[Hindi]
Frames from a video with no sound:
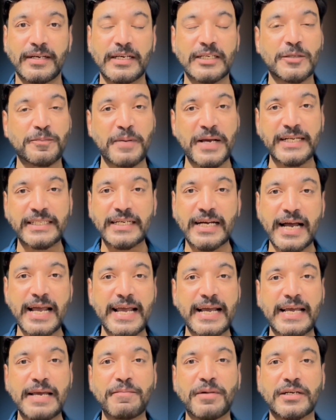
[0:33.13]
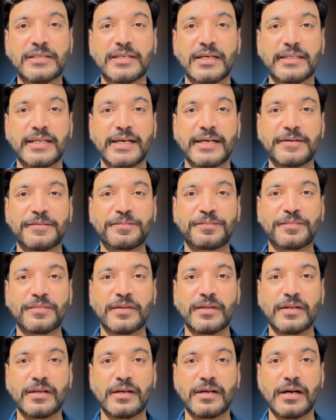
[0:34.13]
इस पेज का एक ही मकसद है
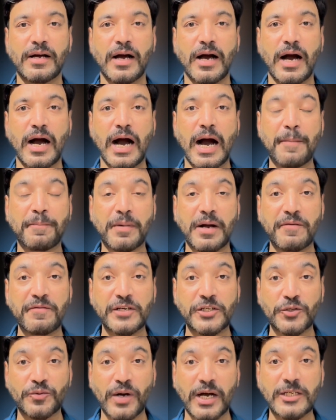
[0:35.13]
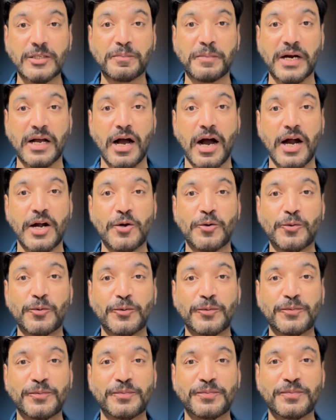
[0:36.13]
आपका विश्वास प्रगाढ़ हो
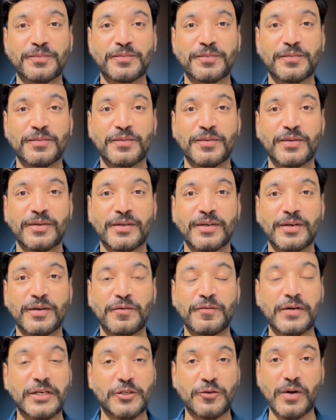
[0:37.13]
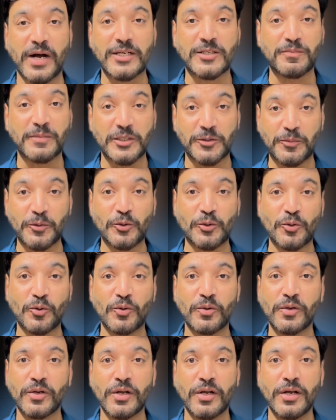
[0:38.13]
विश्वास मजबूत हो
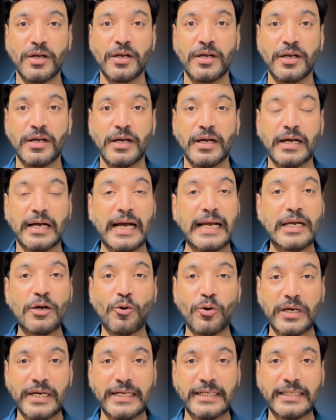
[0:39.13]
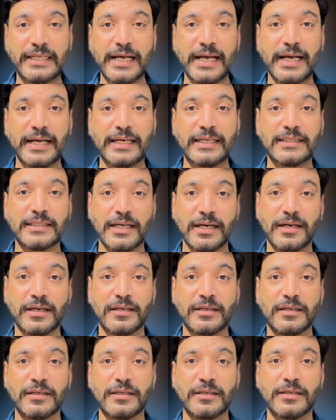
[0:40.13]
कई लोग लिखते हैं कि सर
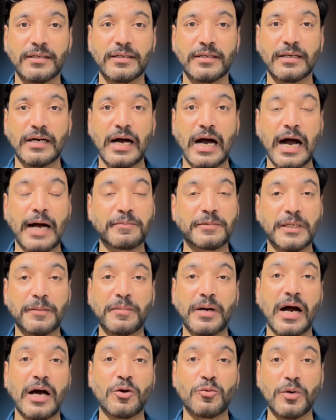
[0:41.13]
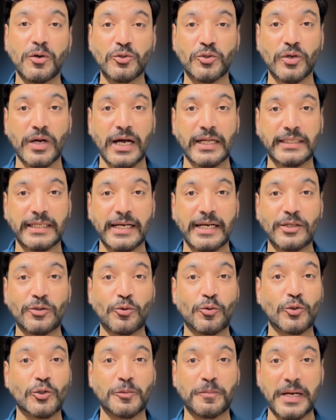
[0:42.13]
आप जब अनुभव सुनाते हैं
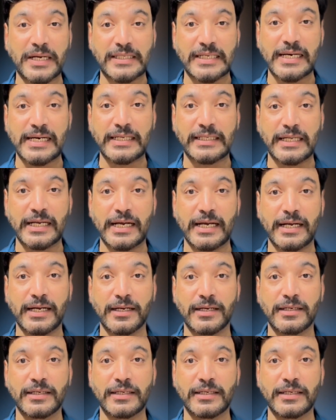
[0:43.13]
तो कुछ पैसे लेते हैं